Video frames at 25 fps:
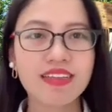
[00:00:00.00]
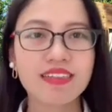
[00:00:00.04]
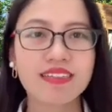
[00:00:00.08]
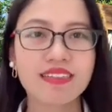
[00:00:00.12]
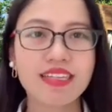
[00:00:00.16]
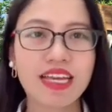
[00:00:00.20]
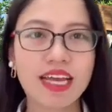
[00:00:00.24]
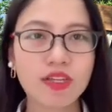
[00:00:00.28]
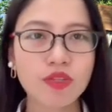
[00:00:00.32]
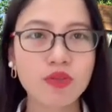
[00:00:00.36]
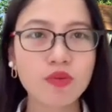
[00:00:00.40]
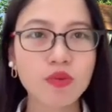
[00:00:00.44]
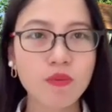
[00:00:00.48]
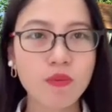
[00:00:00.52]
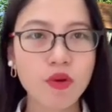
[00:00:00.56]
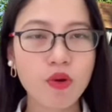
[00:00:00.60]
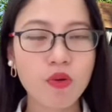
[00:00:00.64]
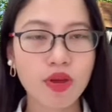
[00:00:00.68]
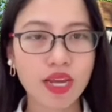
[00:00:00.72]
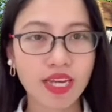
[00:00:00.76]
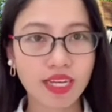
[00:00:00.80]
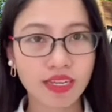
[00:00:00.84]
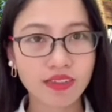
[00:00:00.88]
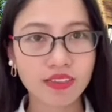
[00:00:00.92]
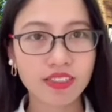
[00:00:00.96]
Giá rumo
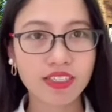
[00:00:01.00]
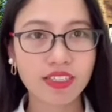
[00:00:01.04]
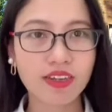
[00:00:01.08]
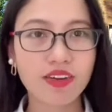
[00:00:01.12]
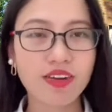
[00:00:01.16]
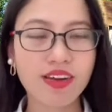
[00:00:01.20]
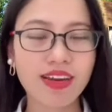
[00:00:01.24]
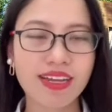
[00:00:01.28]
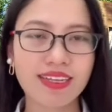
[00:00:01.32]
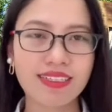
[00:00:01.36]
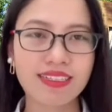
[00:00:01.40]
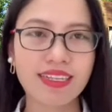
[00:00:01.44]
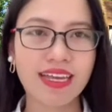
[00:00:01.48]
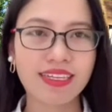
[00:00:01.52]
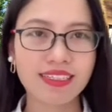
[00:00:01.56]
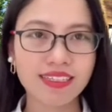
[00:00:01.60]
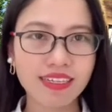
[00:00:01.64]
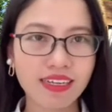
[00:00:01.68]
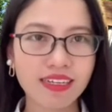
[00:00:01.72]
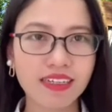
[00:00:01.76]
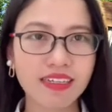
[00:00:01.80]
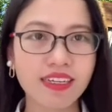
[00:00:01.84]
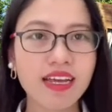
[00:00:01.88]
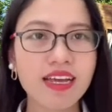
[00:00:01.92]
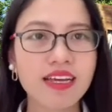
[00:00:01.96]
hay còn được gọi là giá
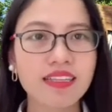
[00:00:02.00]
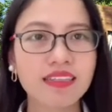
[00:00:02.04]
trần,